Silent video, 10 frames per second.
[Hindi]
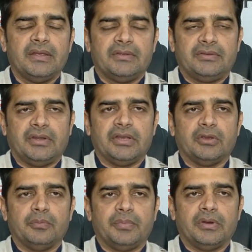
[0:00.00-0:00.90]
स्टडी के
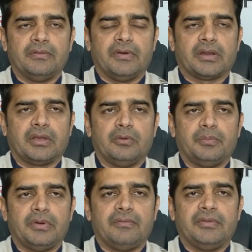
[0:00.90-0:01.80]
ऊपर वर्क के
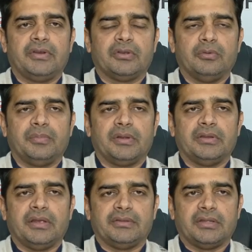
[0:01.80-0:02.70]
ऊपर विज़िट के ऊपर
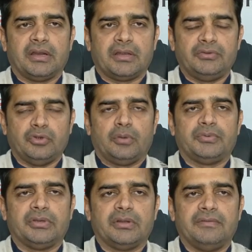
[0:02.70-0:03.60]
या इस तरह के जॉब
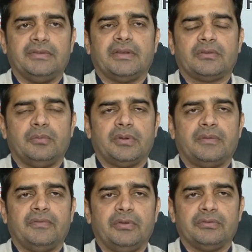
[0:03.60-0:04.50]
सीकर वीज़ा के ऊपर
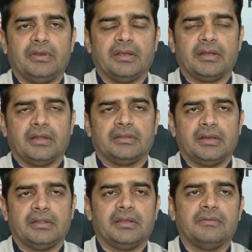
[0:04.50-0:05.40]
हम वीडियोस लेकर आते
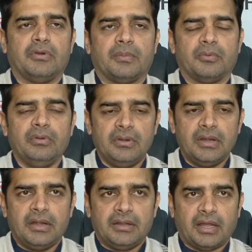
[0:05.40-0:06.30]
रहते हैं वो आपको
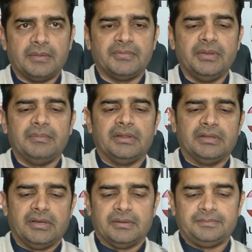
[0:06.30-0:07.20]
टाइम से
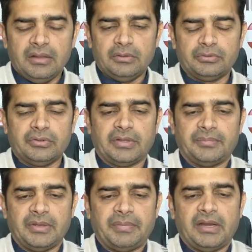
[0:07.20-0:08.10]
मिलती रहे दोस्तों
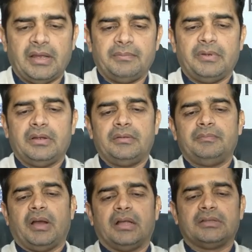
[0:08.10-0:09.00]
सबसे पहले अब
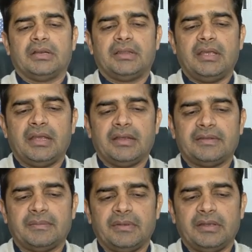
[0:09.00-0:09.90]
बात करते हैं कि
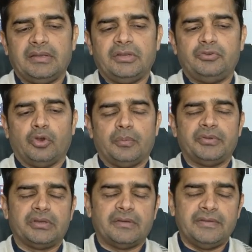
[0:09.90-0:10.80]
सब ये जॉब
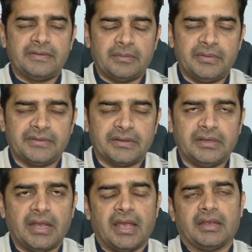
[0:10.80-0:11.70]
सीकर वीज़ा
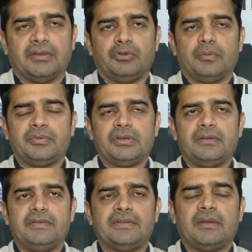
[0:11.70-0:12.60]
बेसिकली है क्या जॉब सीकर
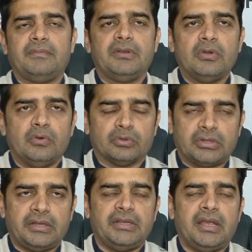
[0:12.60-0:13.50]
वीज़ा
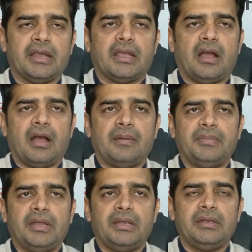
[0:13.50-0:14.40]
होता ये है कि आपने